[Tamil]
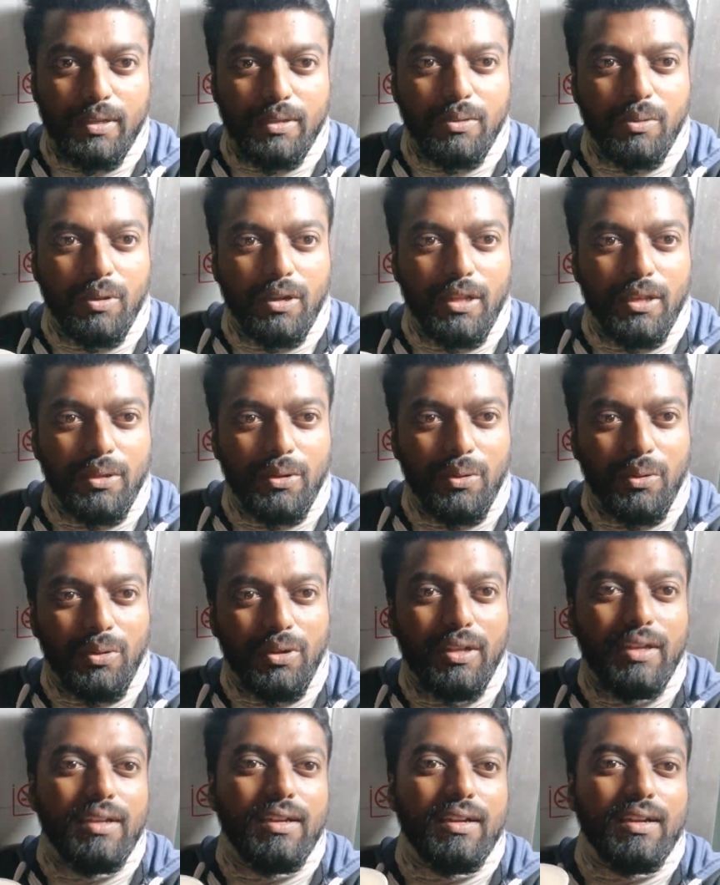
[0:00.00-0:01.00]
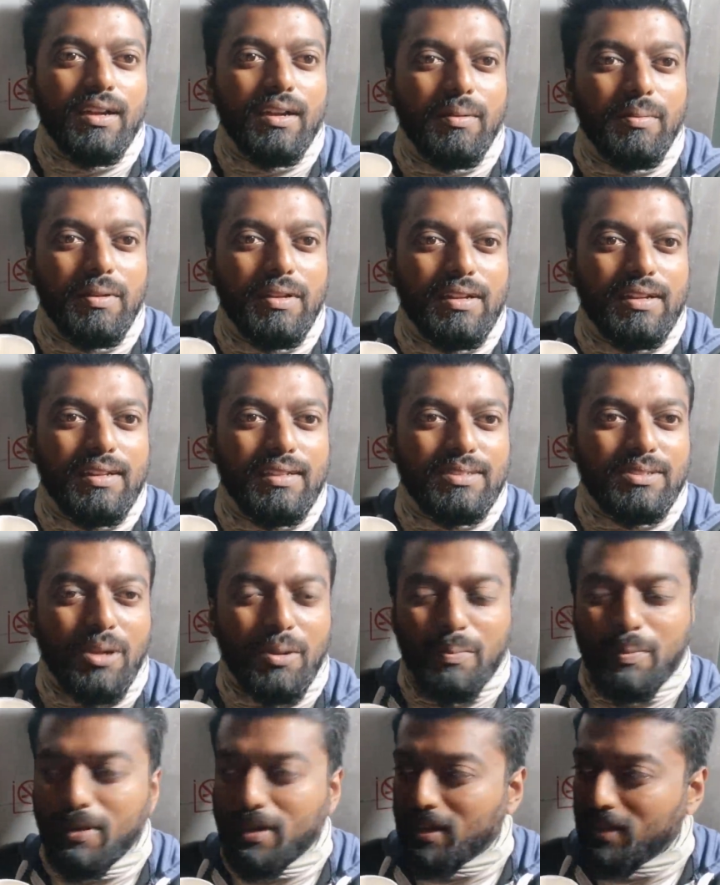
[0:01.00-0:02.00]
கொடை ரோடு அப்படின்ற
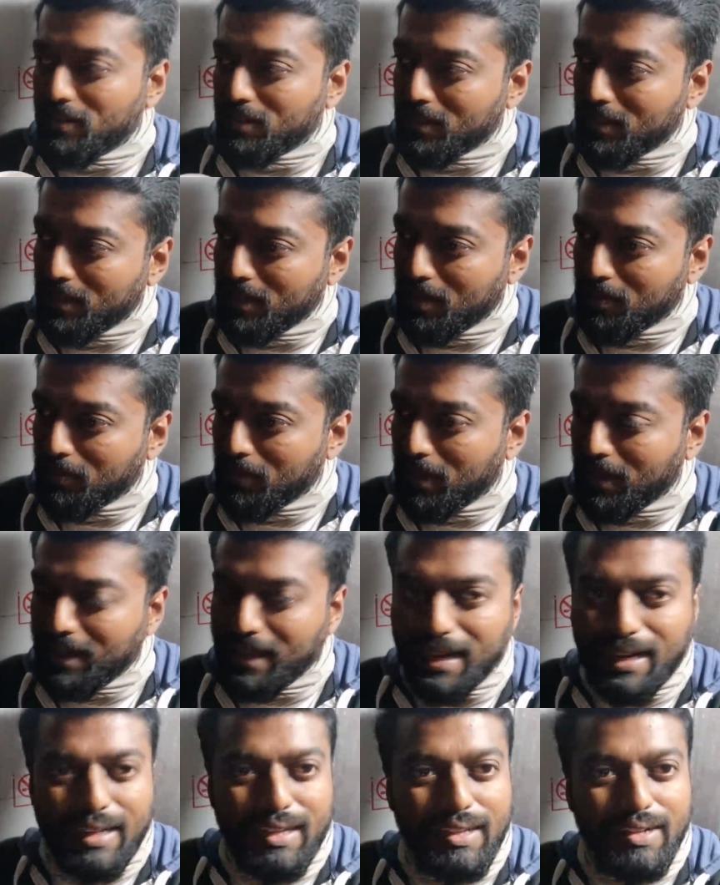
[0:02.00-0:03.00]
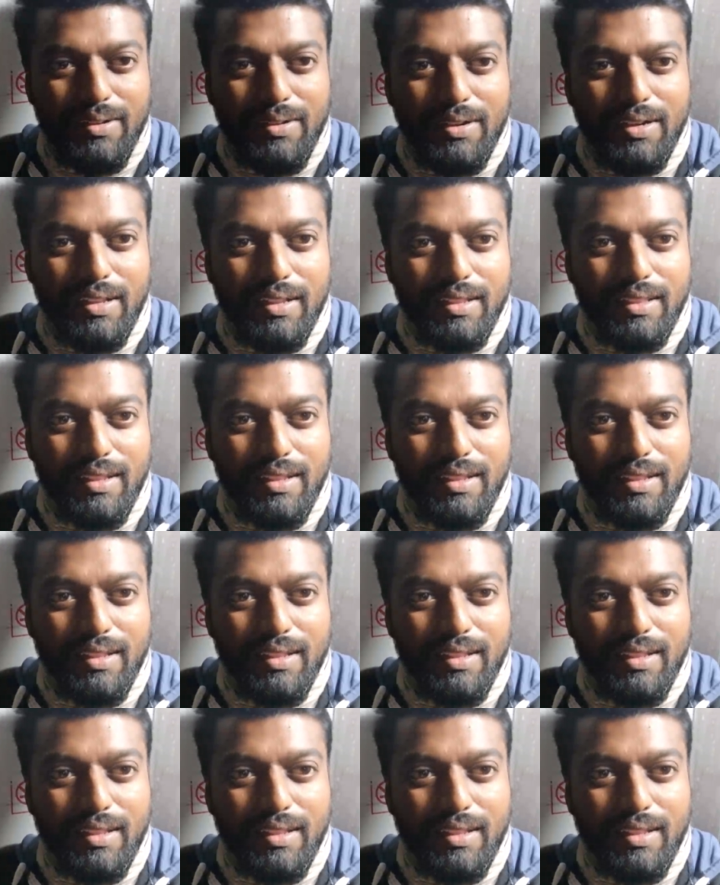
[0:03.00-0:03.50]
ஸ்டாப்பிங்கில் வந்து நம்ம இறங்கிட வேண்டியது